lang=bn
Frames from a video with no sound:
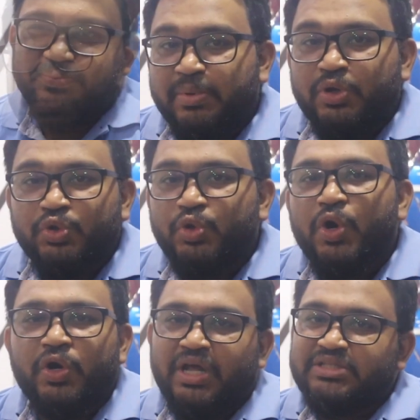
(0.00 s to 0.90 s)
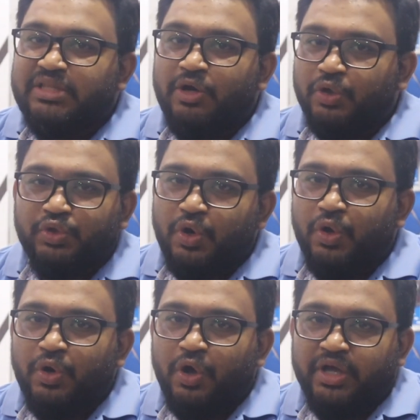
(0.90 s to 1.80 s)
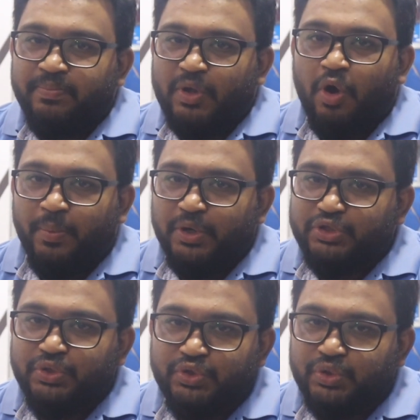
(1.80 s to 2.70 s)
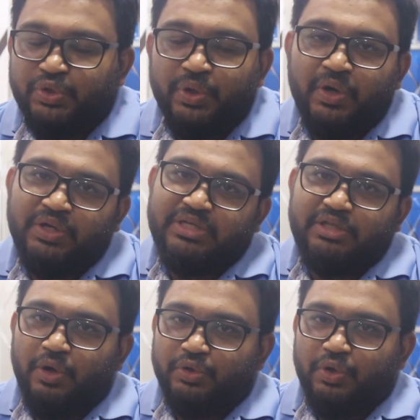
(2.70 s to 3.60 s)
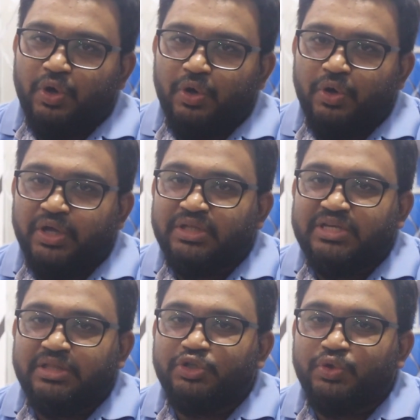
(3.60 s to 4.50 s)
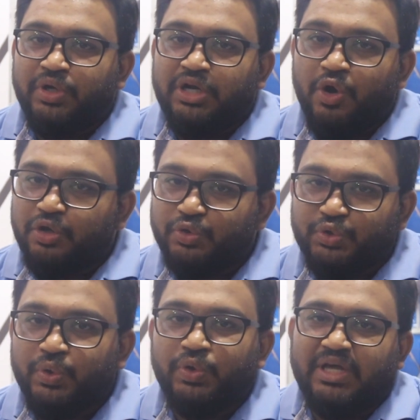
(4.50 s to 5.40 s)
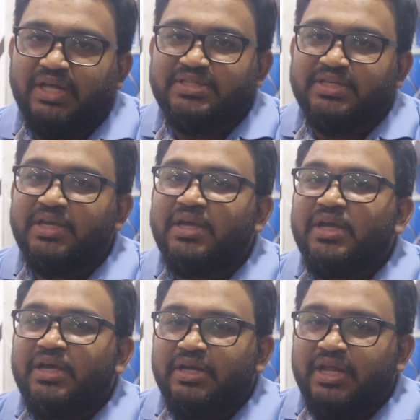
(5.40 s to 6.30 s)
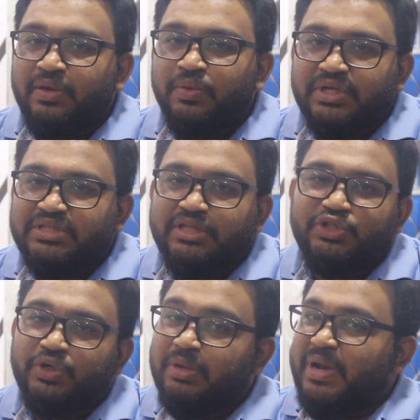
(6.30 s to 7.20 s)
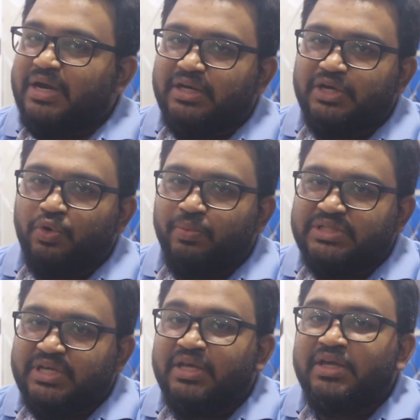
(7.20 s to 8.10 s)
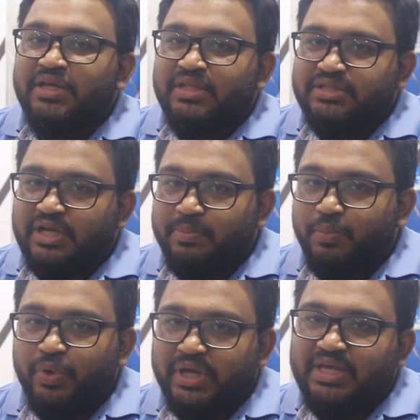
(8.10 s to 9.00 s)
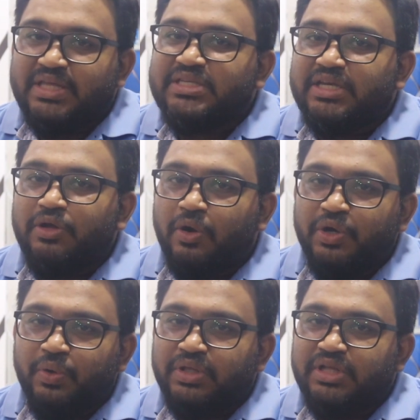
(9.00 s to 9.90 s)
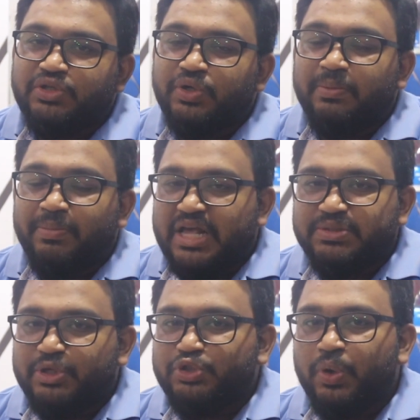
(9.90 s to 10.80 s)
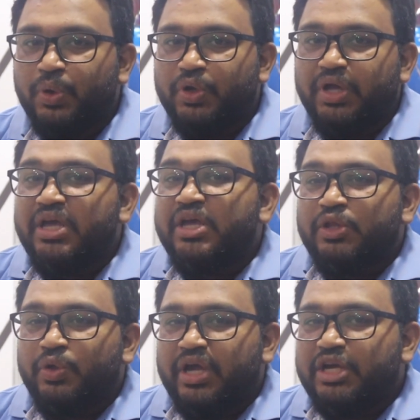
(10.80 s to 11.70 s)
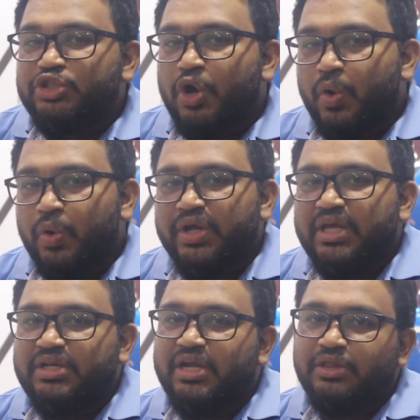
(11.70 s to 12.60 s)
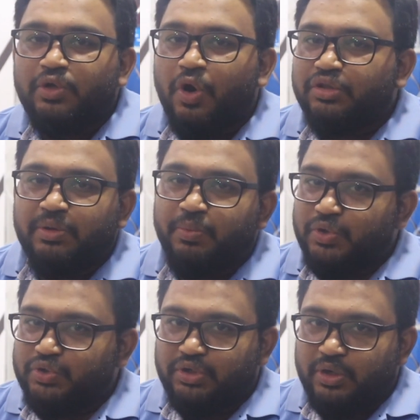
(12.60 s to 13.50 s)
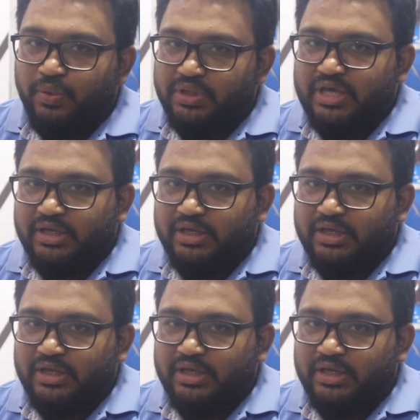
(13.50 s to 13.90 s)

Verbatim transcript: বিভিন্ন দুর্ঘটনায় যাদের রক্তক্ষরণ হয় অপারেশন জনিত কারণে যাদের রক্তক্ষরণ হয় যাদের শরীরে রক্ত শূন্যতা আছে ডেঙ্গুতে যাদের শরীরে প্লাটিলেট কমে যায় যারা পুড়ে গিয়েছে এই ধরনের রোগীদের শরীরে প্লাজমা সংকট হয় তো এই সকল ক্ষেত্রে কিন্তু রক্তের প্রয়োজনটা হয়ে